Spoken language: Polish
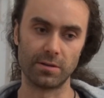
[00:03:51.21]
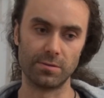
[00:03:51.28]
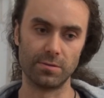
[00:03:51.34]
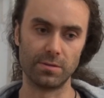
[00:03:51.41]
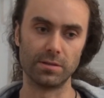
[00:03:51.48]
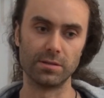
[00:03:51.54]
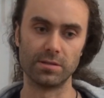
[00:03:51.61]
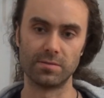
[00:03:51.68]

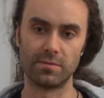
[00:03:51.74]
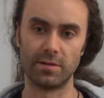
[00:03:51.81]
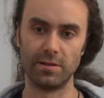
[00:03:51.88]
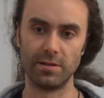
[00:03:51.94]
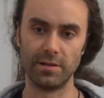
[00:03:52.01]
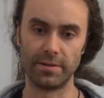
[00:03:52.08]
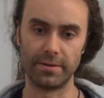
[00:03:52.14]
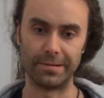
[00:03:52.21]
która się nazywała
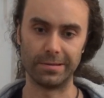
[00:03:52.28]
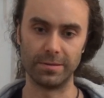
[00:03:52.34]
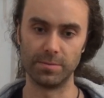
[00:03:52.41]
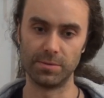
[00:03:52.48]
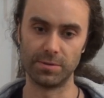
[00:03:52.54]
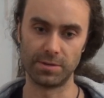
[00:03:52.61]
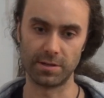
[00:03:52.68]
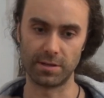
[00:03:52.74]
Liero. To
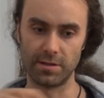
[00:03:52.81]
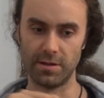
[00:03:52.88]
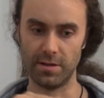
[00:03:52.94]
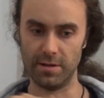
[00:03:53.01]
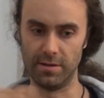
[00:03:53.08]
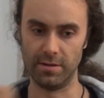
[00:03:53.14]
było takie